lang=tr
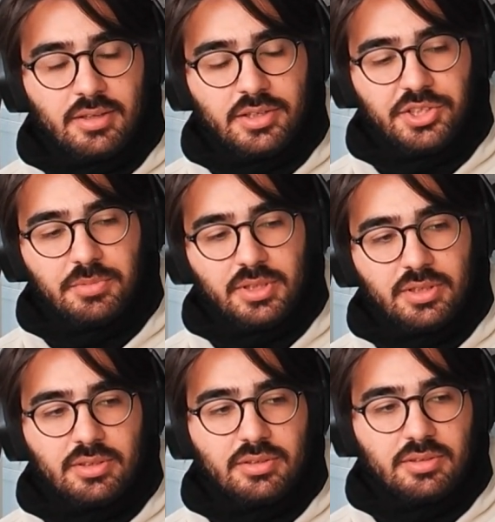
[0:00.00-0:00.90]

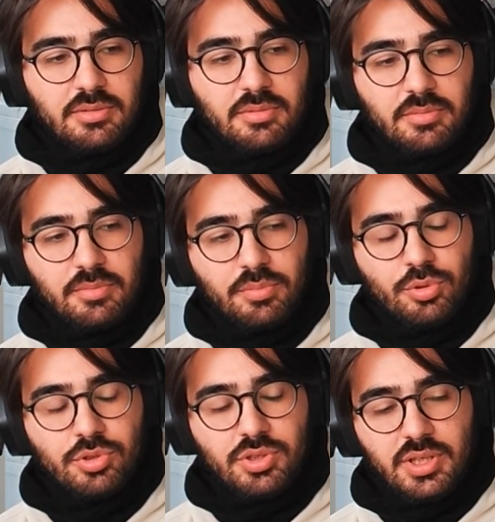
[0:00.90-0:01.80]
Şimdi
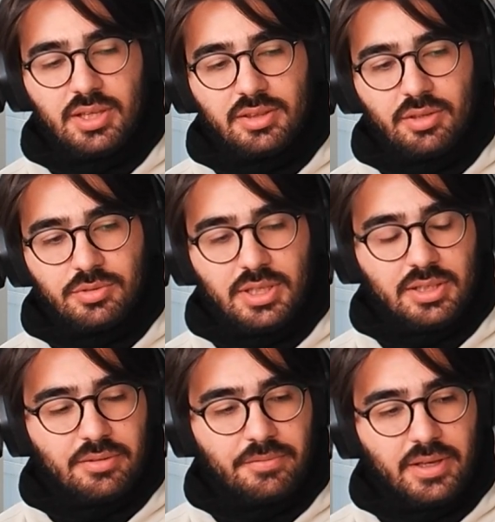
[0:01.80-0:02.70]
büyük şirketler
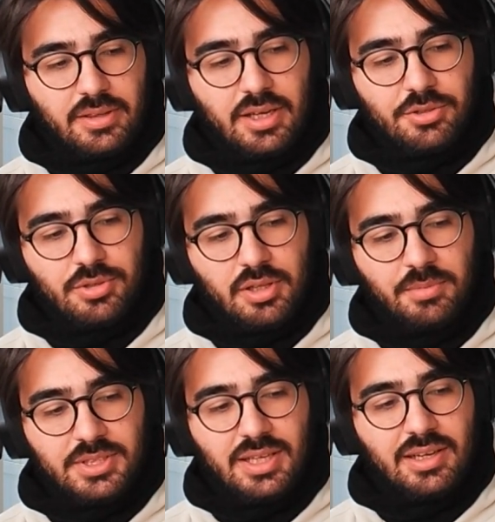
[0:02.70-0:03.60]
özellikle Feng'ler şu anda
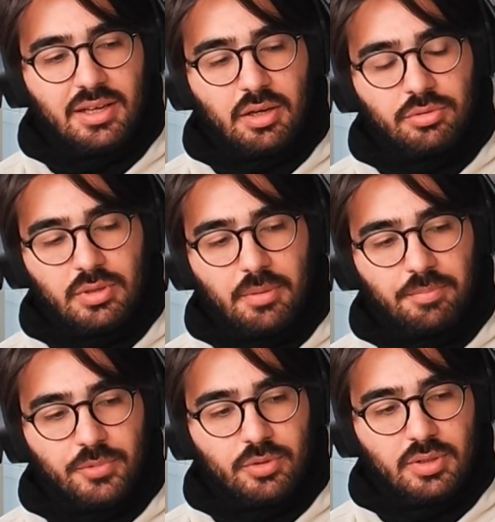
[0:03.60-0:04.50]
mesela layout
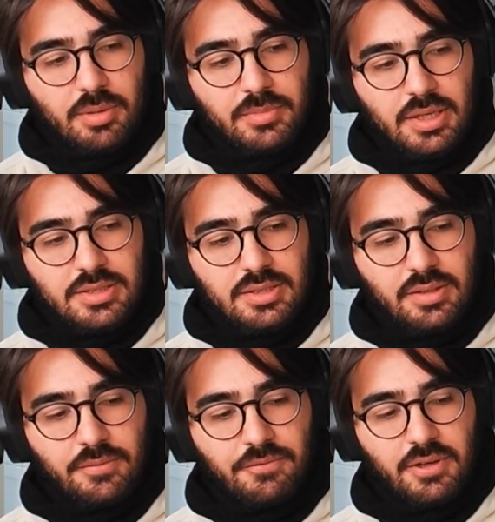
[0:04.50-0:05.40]
yapmıyor. Tam tersine
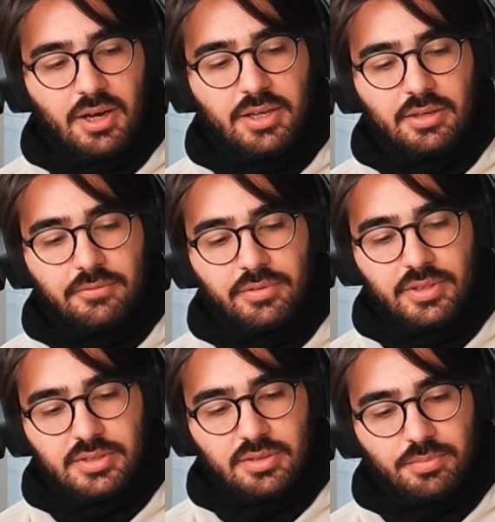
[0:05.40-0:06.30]
hiring
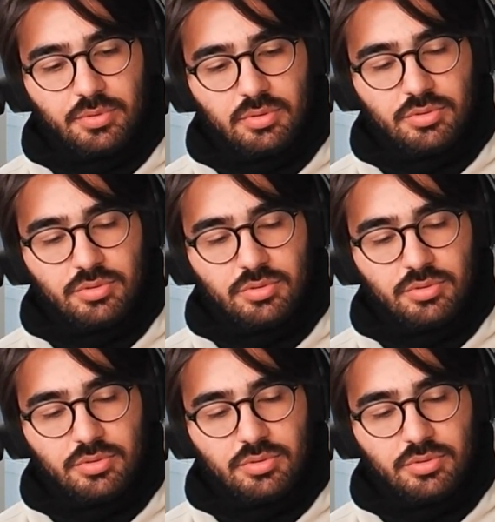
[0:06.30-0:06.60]
freeze yapıyor.